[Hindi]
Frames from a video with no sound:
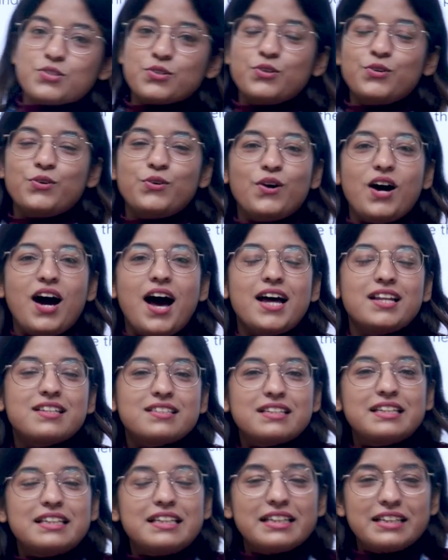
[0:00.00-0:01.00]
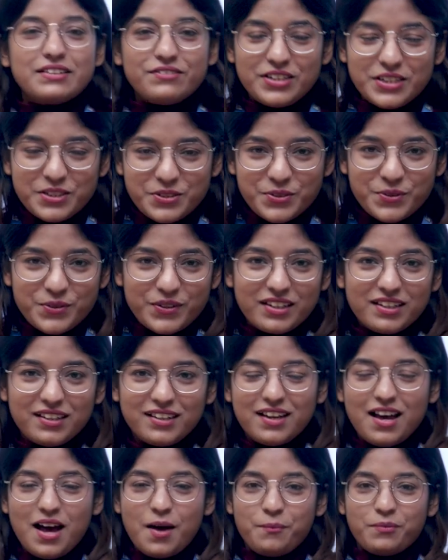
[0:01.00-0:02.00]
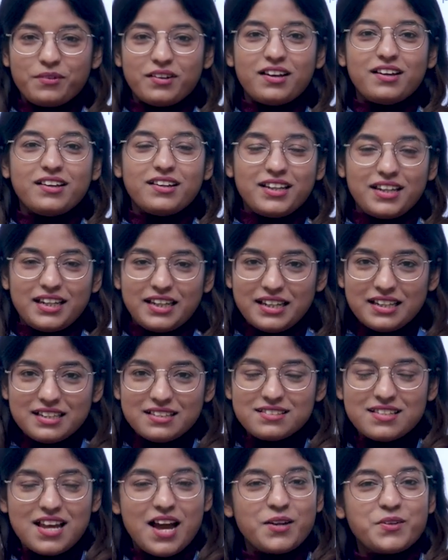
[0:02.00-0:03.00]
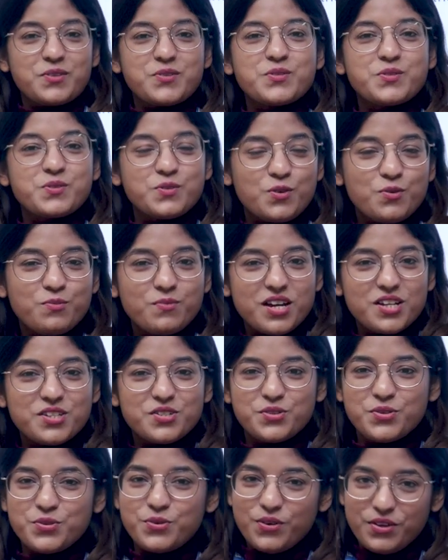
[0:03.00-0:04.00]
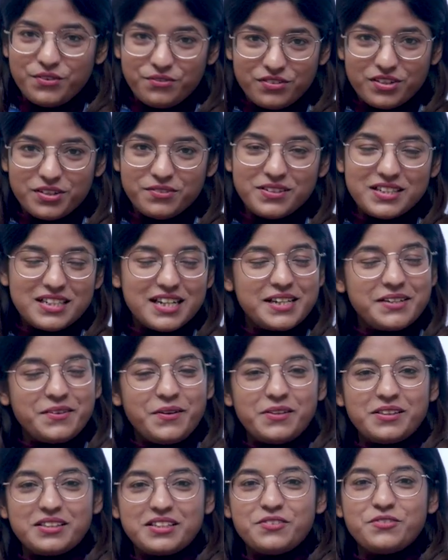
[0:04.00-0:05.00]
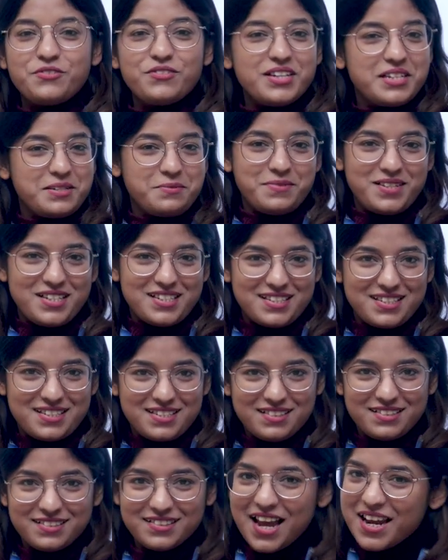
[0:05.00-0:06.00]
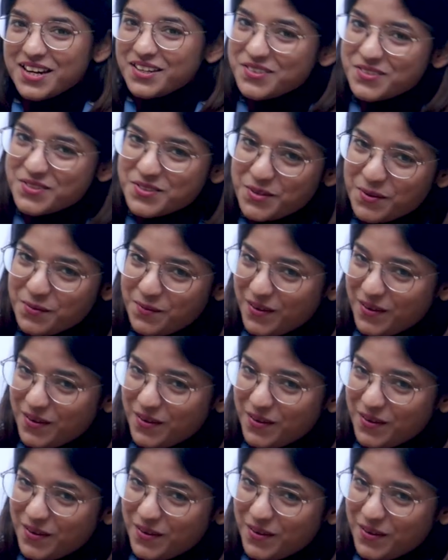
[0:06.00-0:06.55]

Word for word: सो so, आज के वीडियो के लिए आपका यही थैंक यू सो मच टू एवरीवन एंड ऑल द वेरी बेस्ट थैंक यू सो